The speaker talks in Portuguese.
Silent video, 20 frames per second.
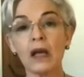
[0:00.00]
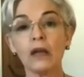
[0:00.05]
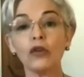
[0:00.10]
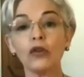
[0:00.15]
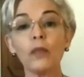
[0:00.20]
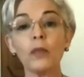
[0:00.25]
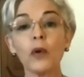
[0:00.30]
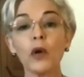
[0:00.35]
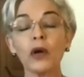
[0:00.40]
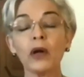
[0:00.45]

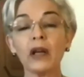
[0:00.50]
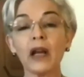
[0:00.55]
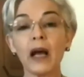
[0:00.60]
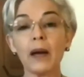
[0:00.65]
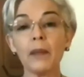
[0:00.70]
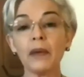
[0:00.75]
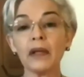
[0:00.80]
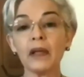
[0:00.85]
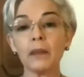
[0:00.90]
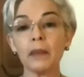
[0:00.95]
no
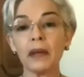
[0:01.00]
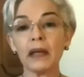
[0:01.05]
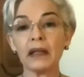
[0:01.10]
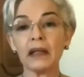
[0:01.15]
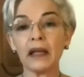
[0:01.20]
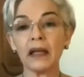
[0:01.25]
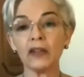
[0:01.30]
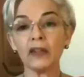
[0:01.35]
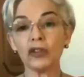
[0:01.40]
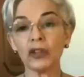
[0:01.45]
programa que
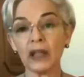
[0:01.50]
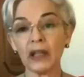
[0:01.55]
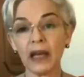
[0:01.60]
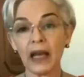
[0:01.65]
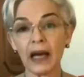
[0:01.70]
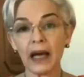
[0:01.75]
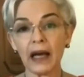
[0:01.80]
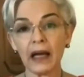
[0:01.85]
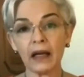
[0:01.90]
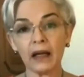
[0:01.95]
pretende
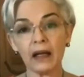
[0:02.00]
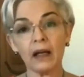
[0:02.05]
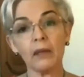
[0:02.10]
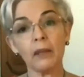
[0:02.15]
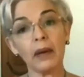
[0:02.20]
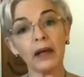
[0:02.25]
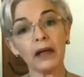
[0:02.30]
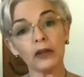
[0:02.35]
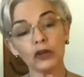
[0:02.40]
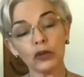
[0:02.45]
criar
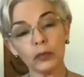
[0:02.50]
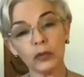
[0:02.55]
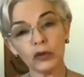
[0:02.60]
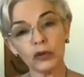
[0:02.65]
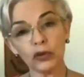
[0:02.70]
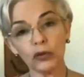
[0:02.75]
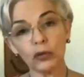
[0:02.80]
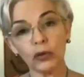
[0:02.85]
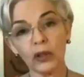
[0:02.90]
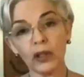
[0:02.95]
para
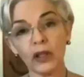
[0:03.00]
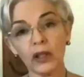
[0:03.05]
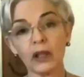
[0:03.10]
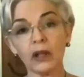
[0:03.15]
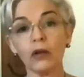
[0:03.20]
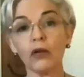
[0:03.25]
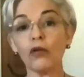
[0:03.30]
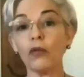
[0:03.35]
substituir